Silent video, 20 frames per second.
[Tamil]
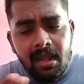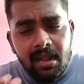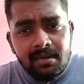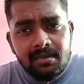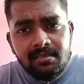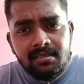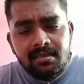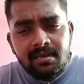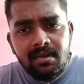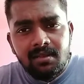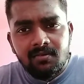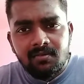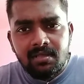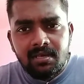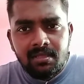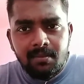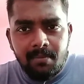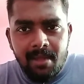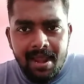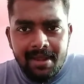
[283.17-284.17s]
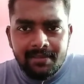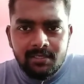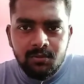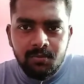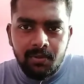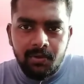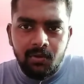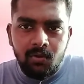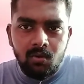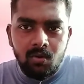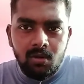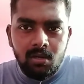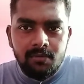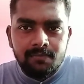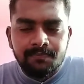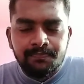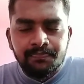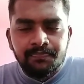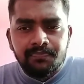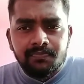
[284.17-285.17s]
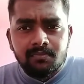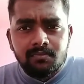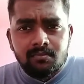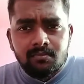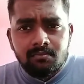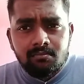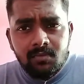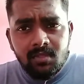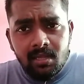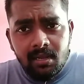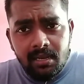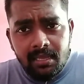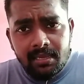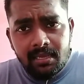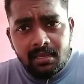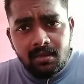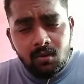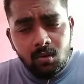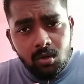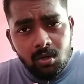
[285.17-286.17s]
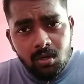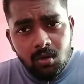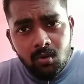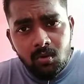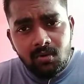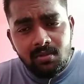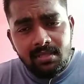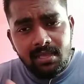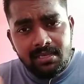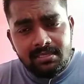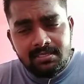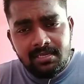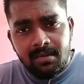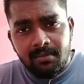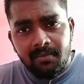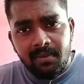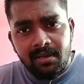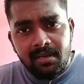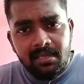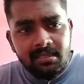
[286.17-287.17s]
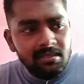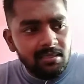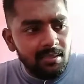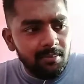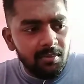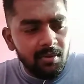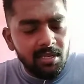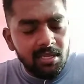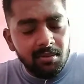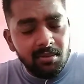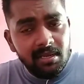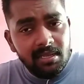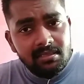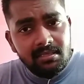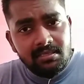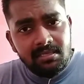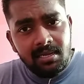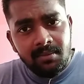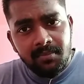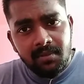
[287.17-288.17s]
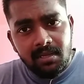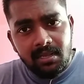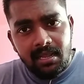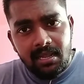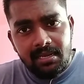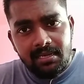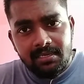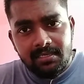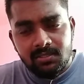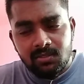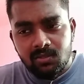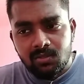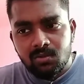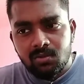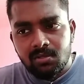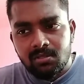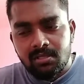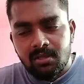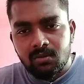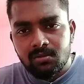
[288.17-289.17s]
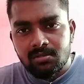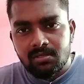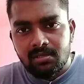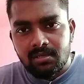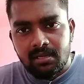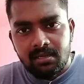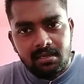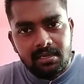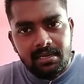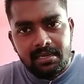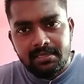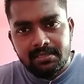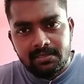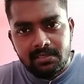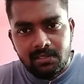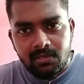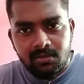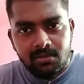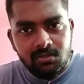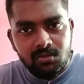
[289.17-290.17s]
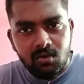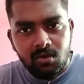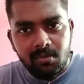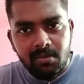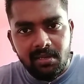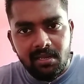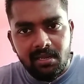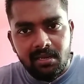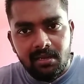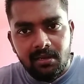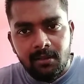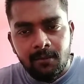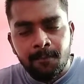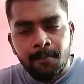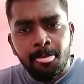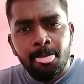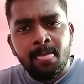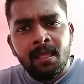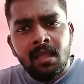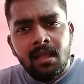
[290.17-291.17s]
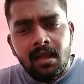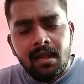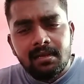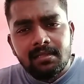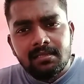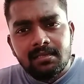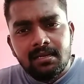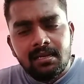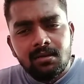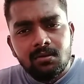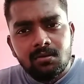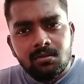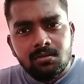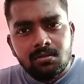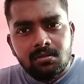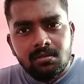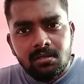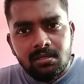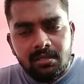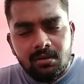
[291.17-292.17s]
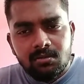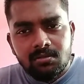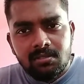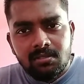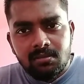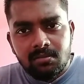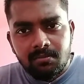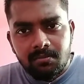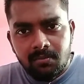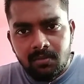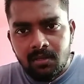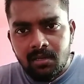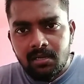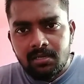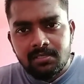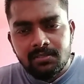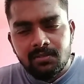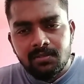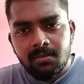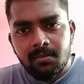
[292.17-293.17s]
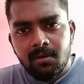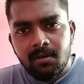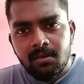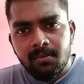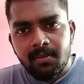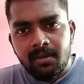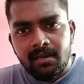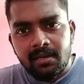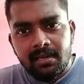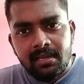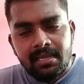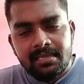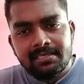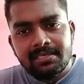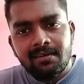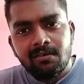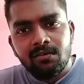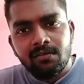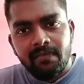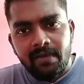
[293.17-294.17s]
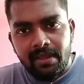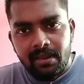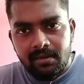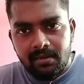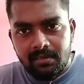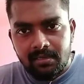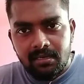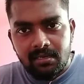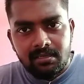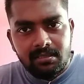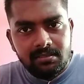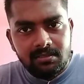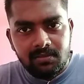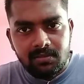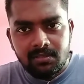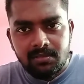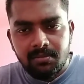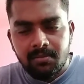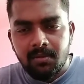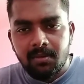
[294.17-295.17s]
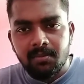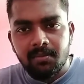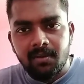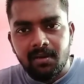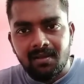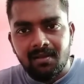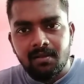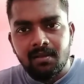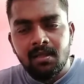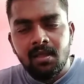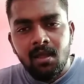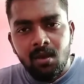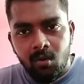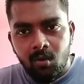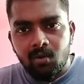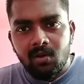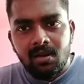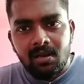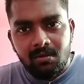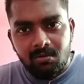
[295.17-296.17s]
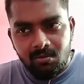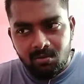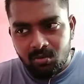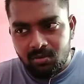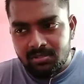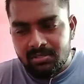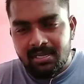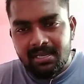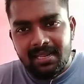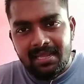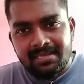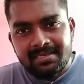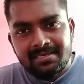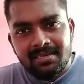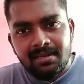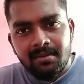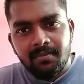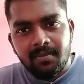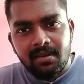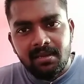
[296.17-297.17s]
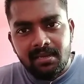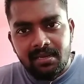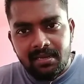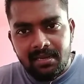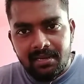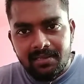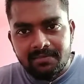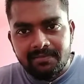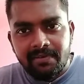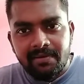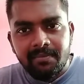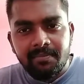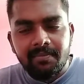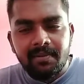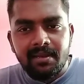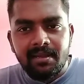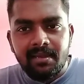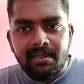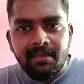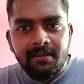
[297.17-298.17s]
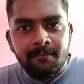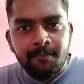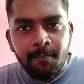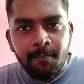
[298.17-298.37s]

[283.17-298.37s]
அடுத்த நாள் வந்து அதை மேனேஜ் பண்ணிக்கோங்க லைக் ஒர்க் அவுட் வந்து எக்ஸ்ட்ரா பண்ணி இப்போ நீங்கள் நேற்று சாப்பிட்ட கேலரிஸ் வந்து ஒரு தௌசண்ட் கேலரிஸ் இருக்குன்னு வச்சுக்கோங்க பிரியாணியில் அடுத்த நாள் ஒரு தௌசண்ட் கர்லிஸ் வந்து பவுன் பண்ணிங்கன்னா எக்ஸ்ட்ரா ஒரு ஃபைவ் ஹண்ட்ரட் கர்லிஸ் வந்து பவுன் பண்ணுங்கள் ஒன்றும் இல்லை கொஞ்ச நேரம் எக்ஸ்ட்ரா பண்ணி நல்லா ஸ்வெட் பண்ணி